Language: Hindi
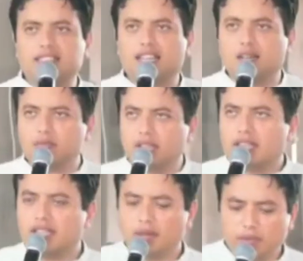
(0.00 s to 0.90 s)
से आप
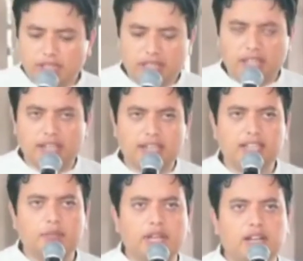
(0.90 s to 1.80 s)
देख रहे हैं अपनी कंट्री के
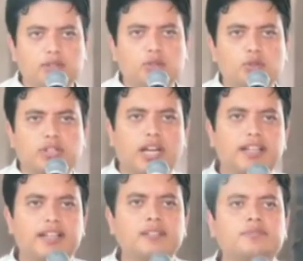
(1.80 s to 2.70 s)
लिए अपने हाथों को उठाएंगे